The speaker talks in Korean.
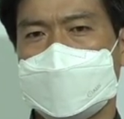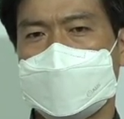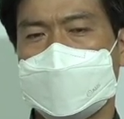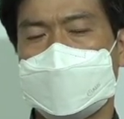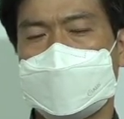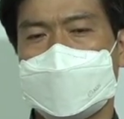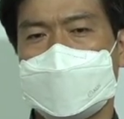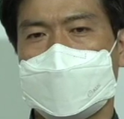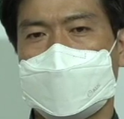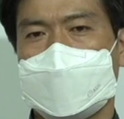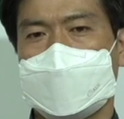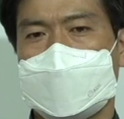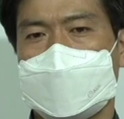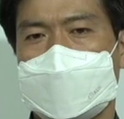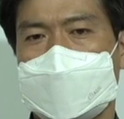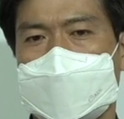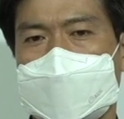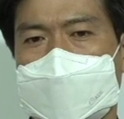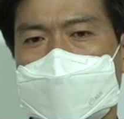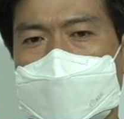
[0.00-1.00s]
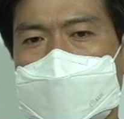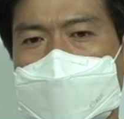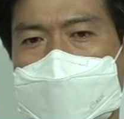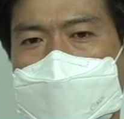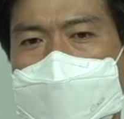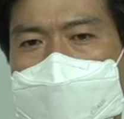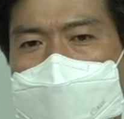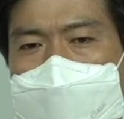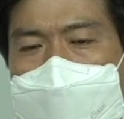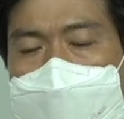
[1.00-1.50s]
그래야
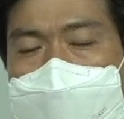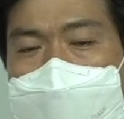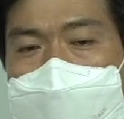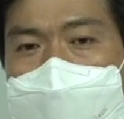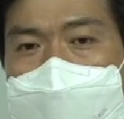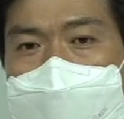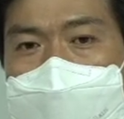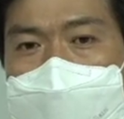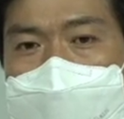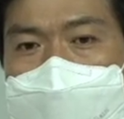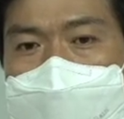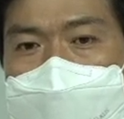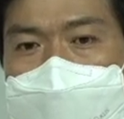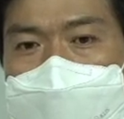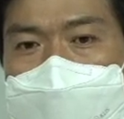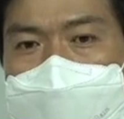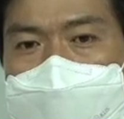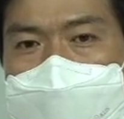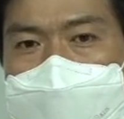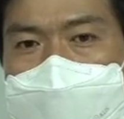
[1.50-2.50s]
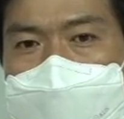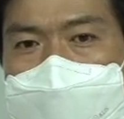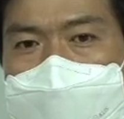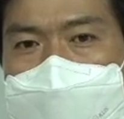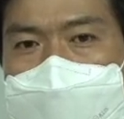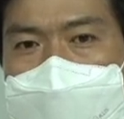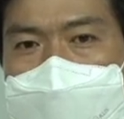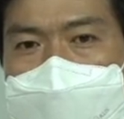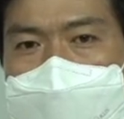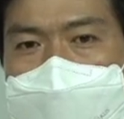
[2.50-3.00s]
피로가 풀어지고
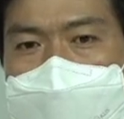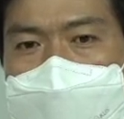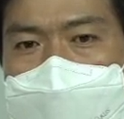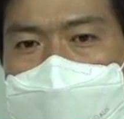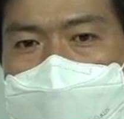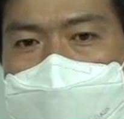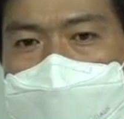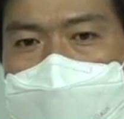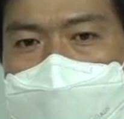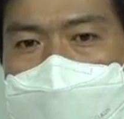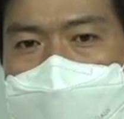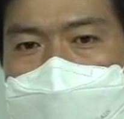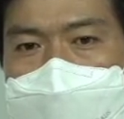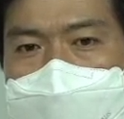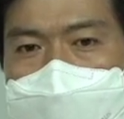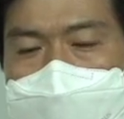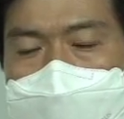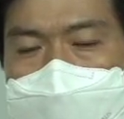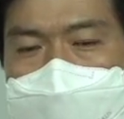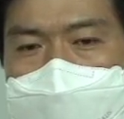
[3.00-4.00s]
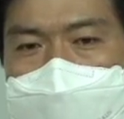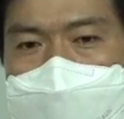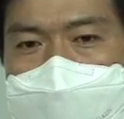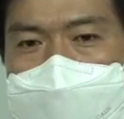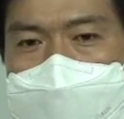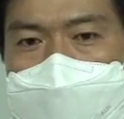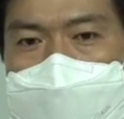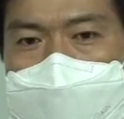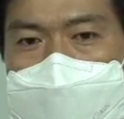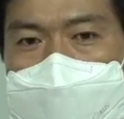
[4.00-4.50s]
힘이
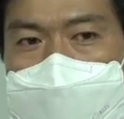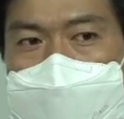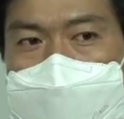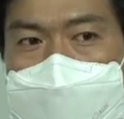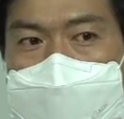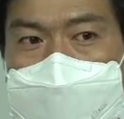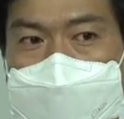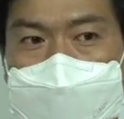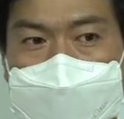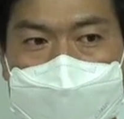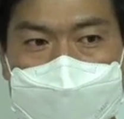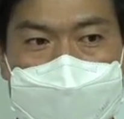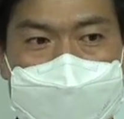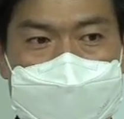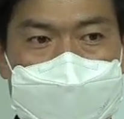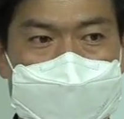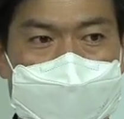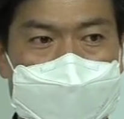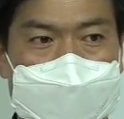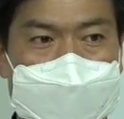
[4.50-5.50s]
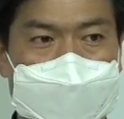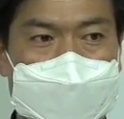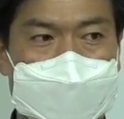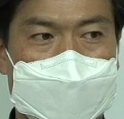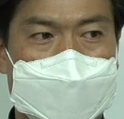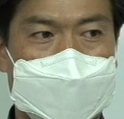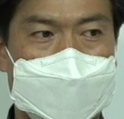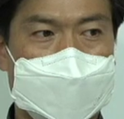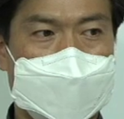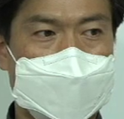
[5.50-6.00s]
솟는 것입니다.
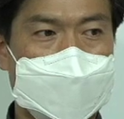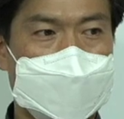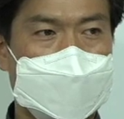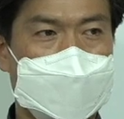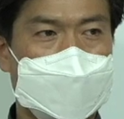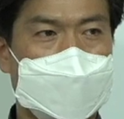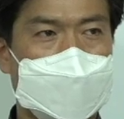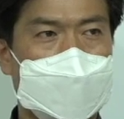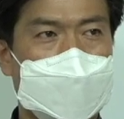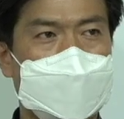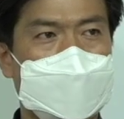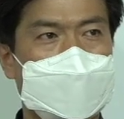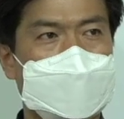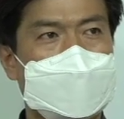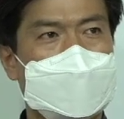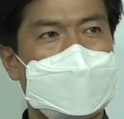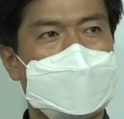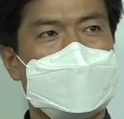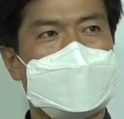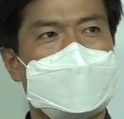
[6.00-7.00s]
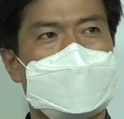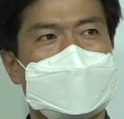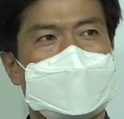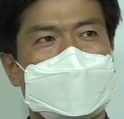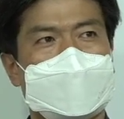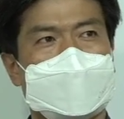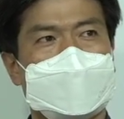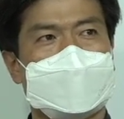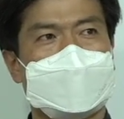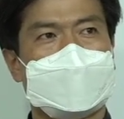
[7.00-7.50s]
너무 많이
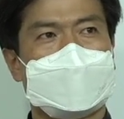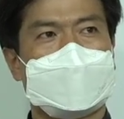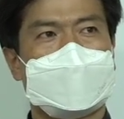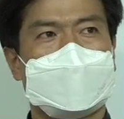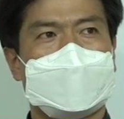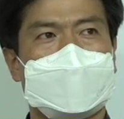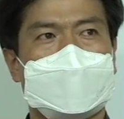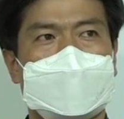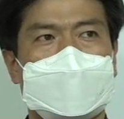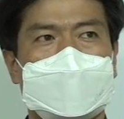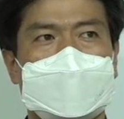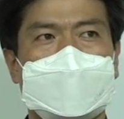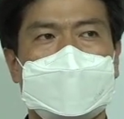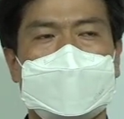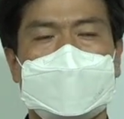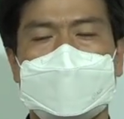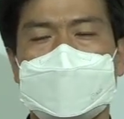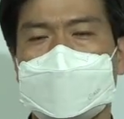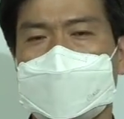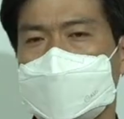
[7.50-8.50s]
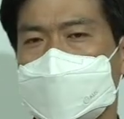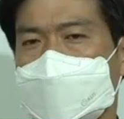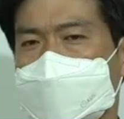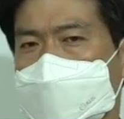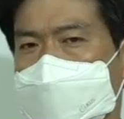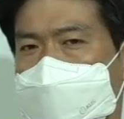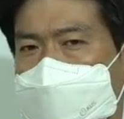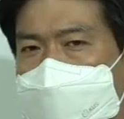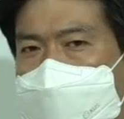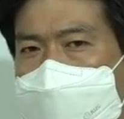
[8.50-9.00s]
쉬어버리면 근육이
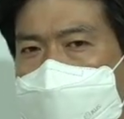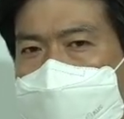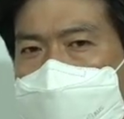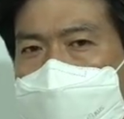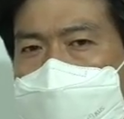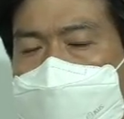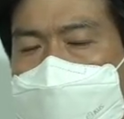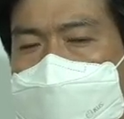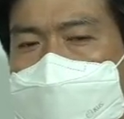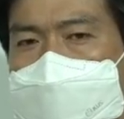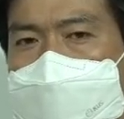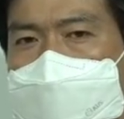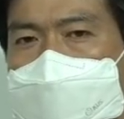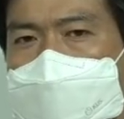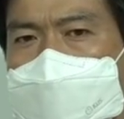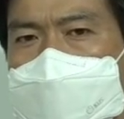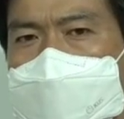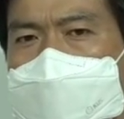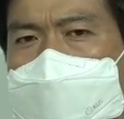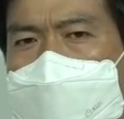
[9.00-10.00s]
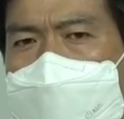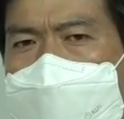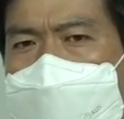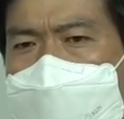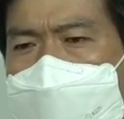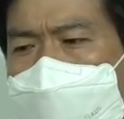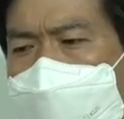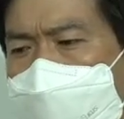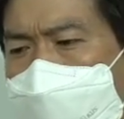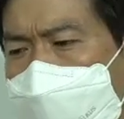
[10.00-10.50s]
풀어져 버립니다. 아,
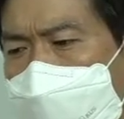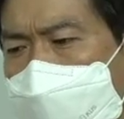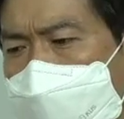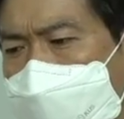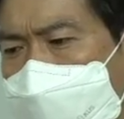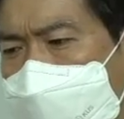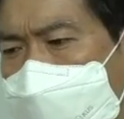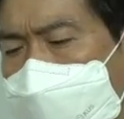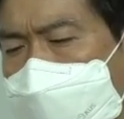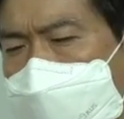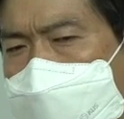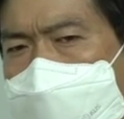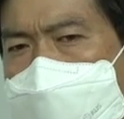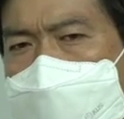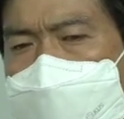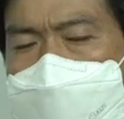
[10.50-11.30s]
몸이 왜 이렇지?